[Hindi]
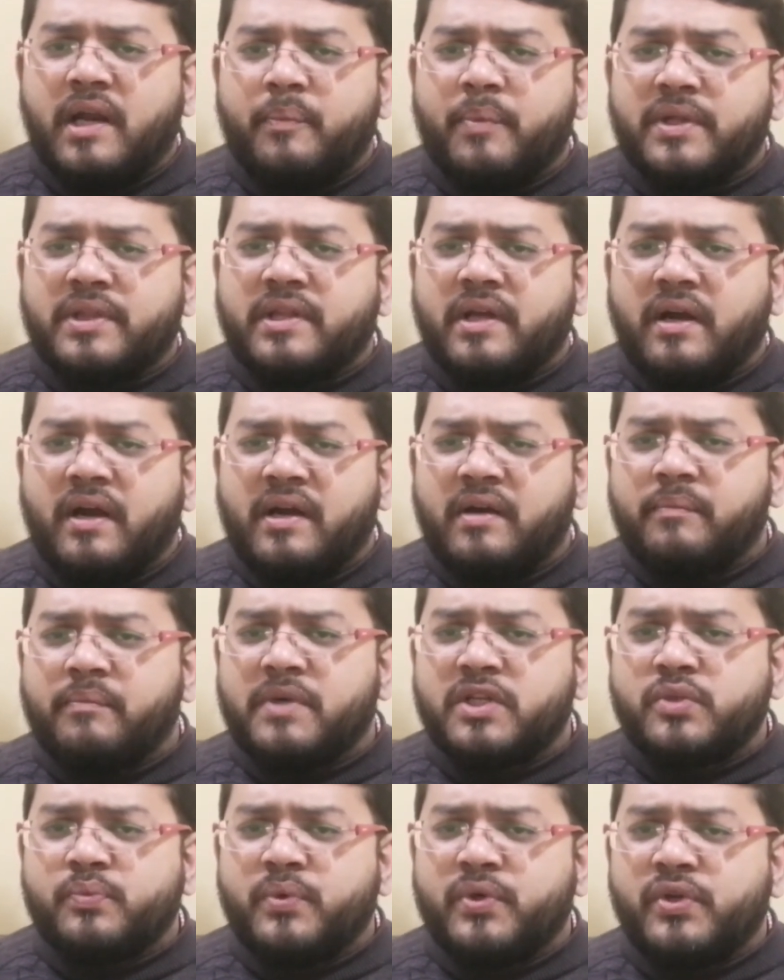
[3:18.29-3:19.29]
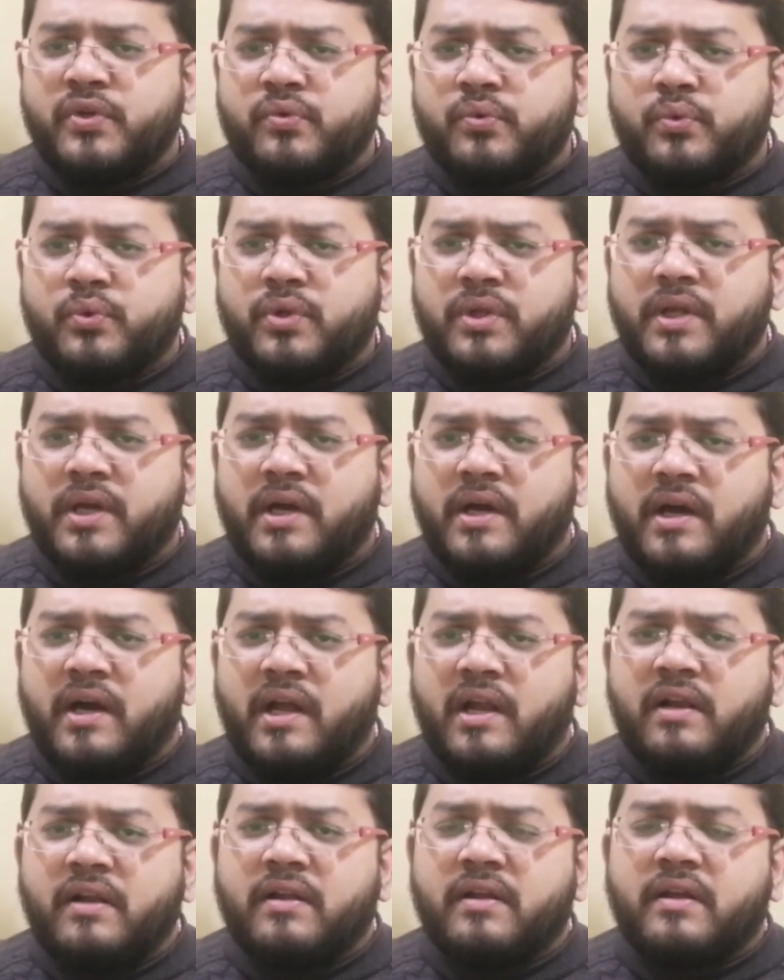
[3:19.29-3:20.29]
अलबत् मजमू सूरत
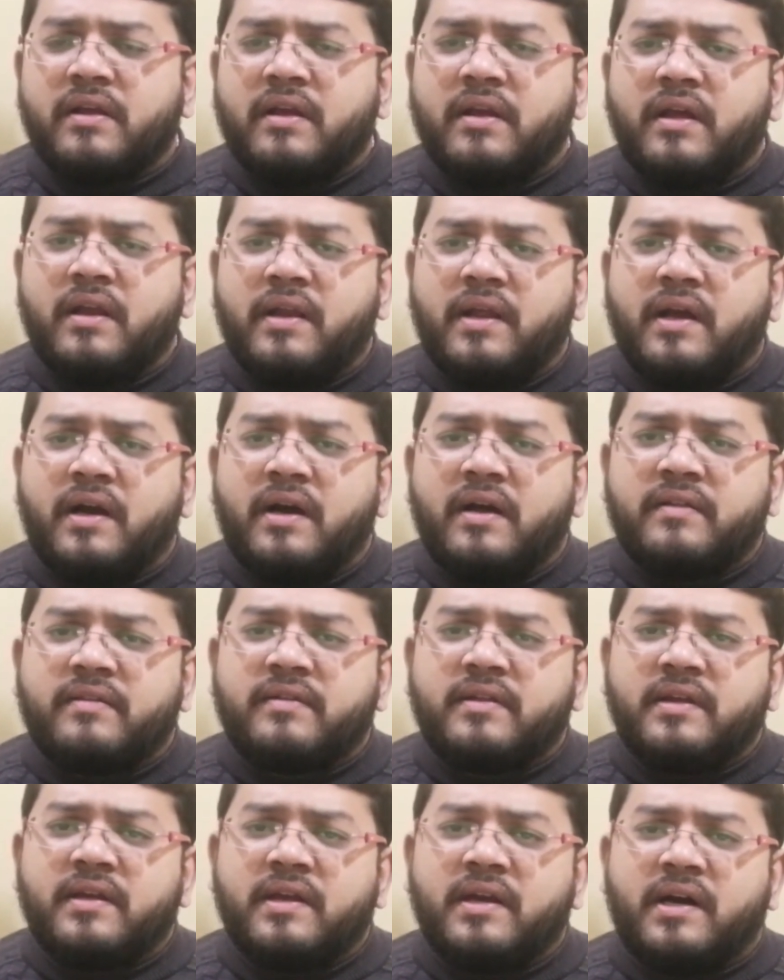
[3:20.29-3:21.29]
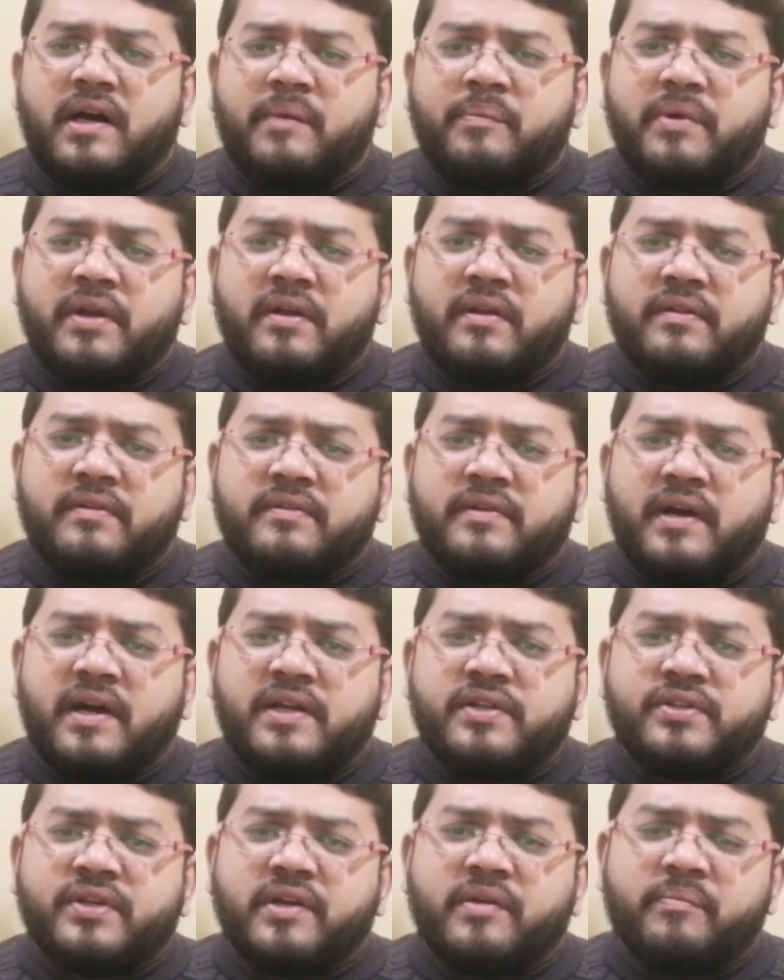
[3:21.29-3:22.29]
हाल के लिहाज से आपके
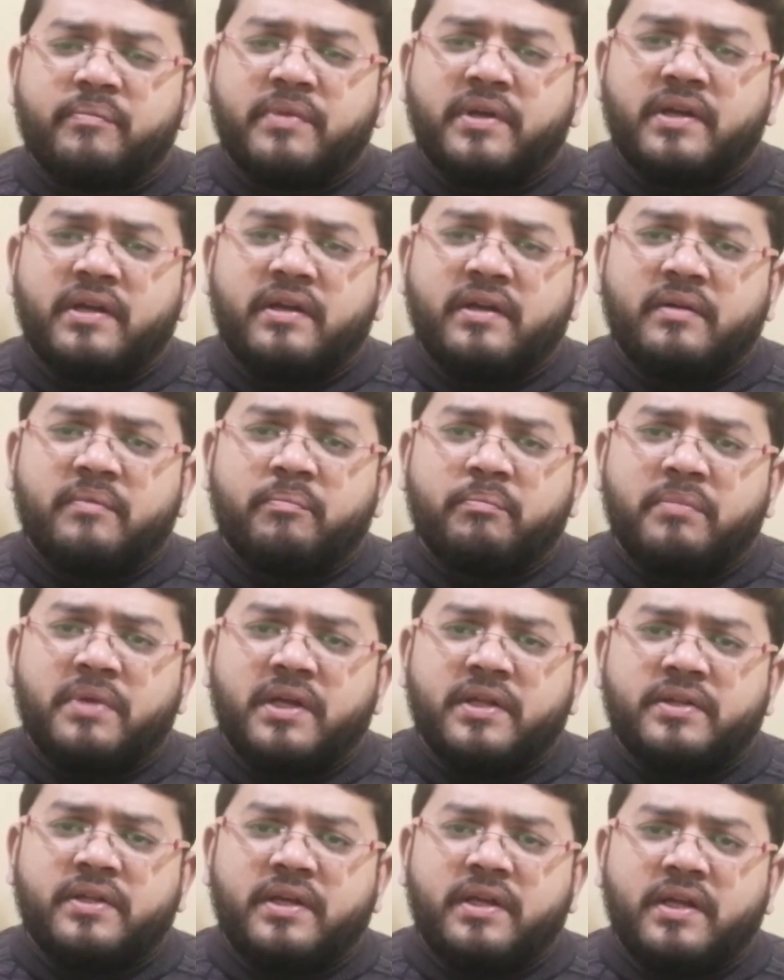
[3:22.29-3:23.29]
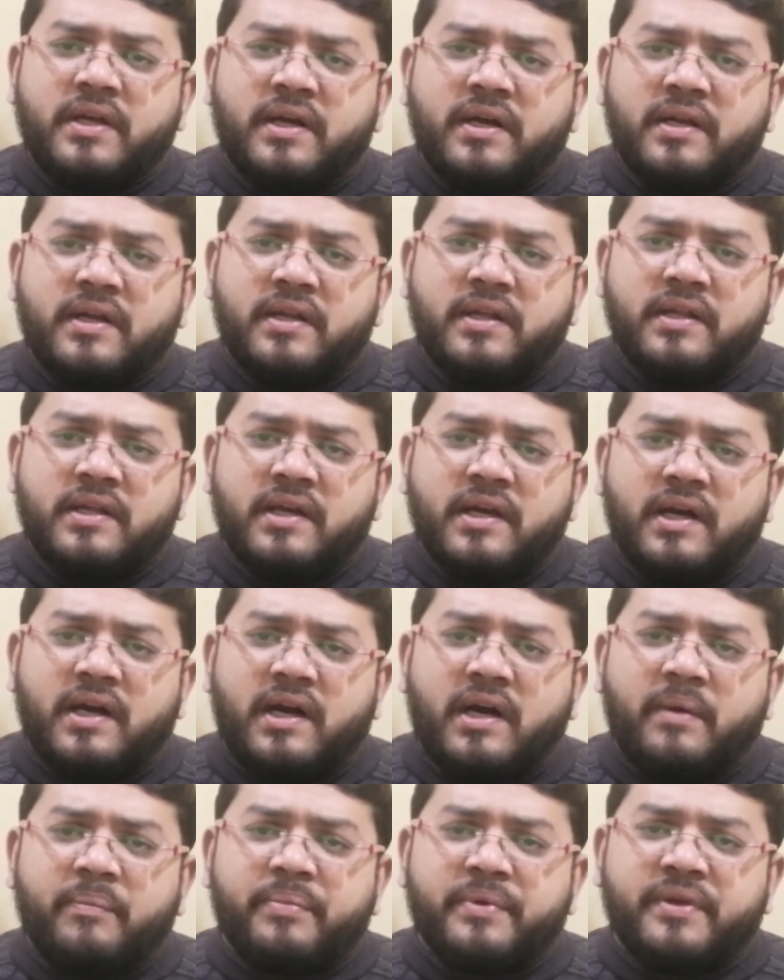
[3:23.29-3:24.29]
जायशे में बेहतरी आ रही है
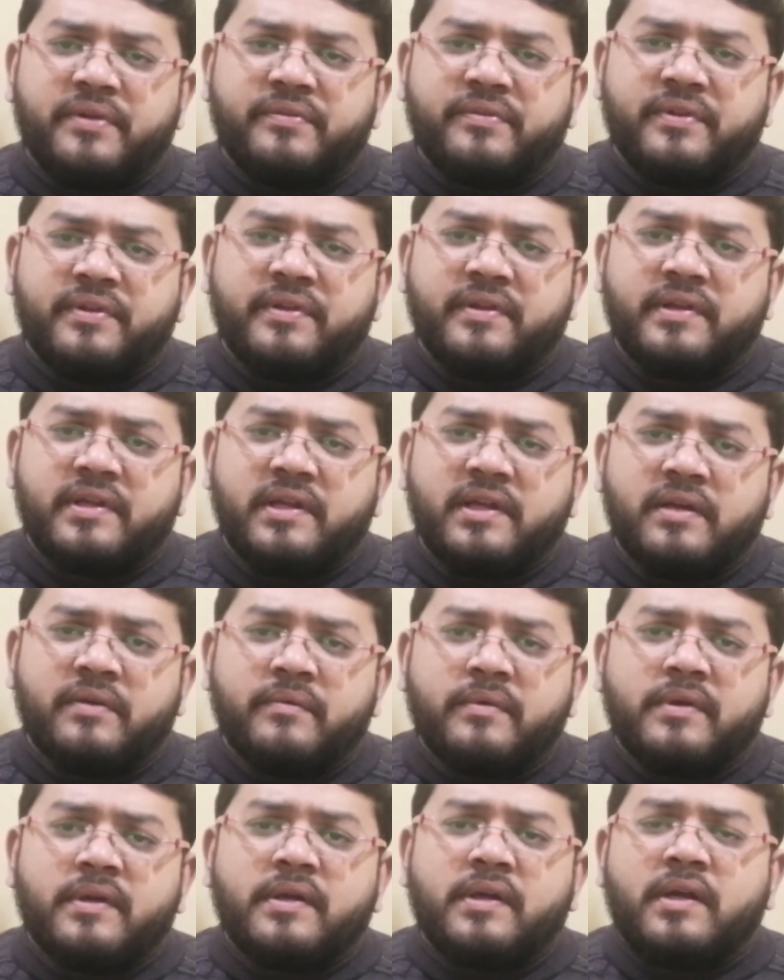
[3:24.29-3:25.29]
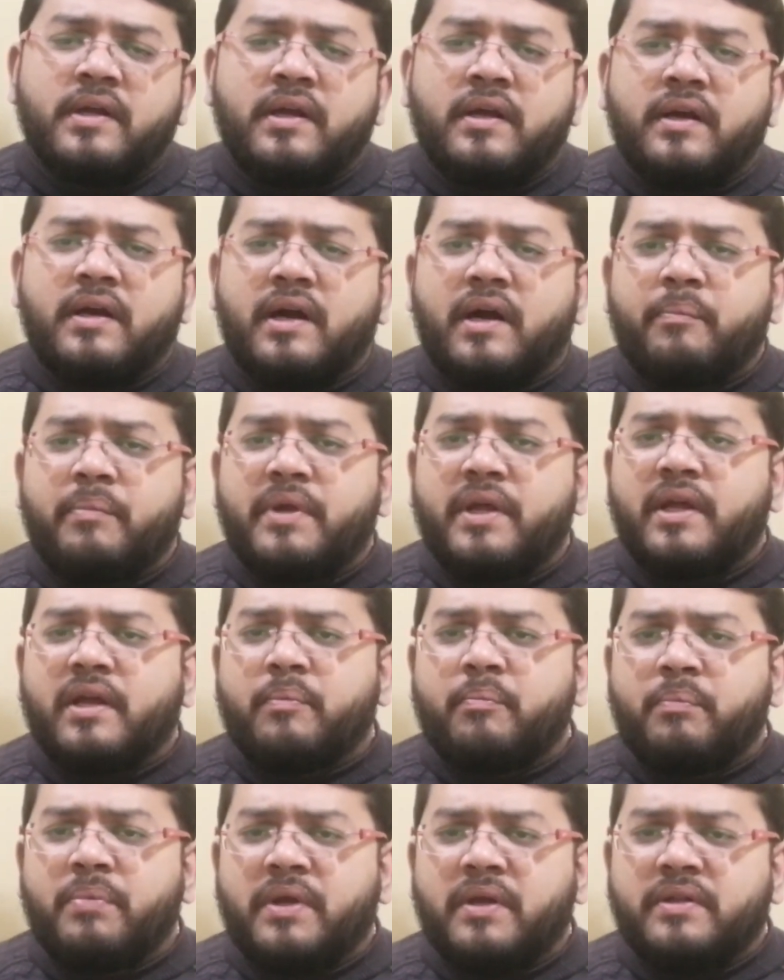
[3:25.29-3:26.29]
आपकी ज़िंदगी अब
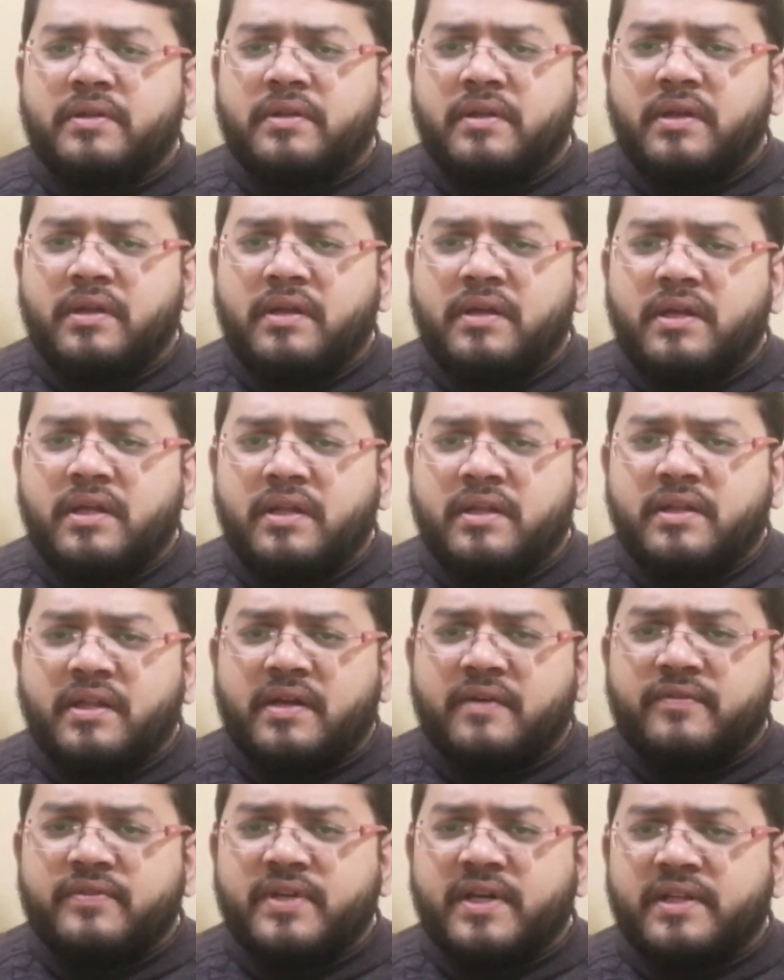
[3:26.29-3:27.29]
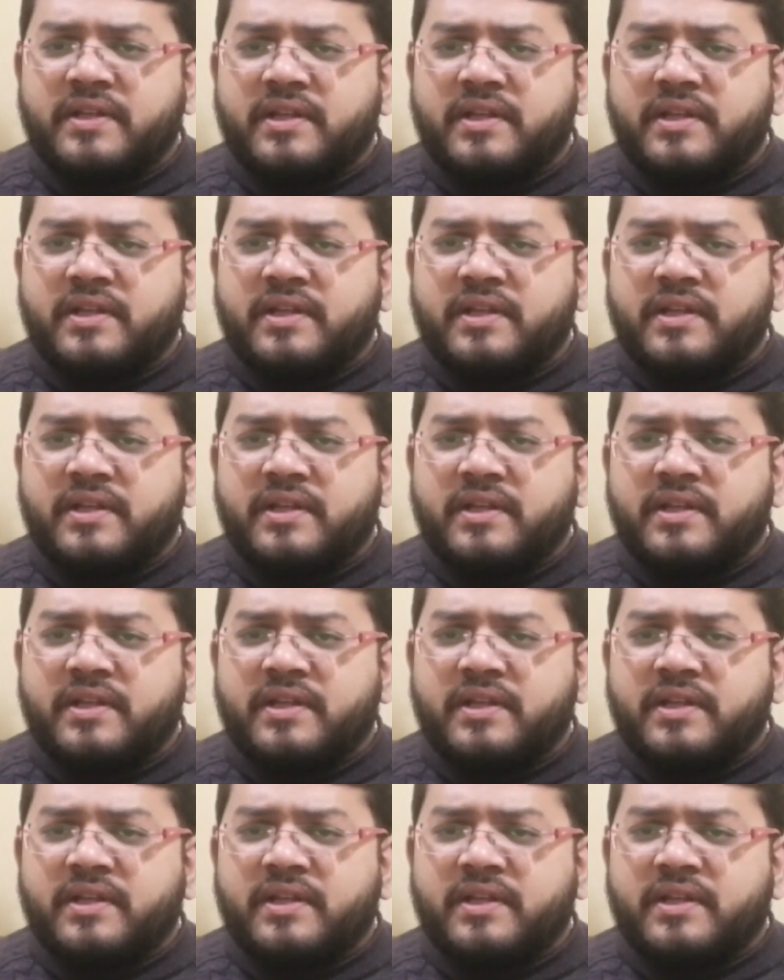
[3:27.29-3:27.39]
एक बेहतरी की तरफ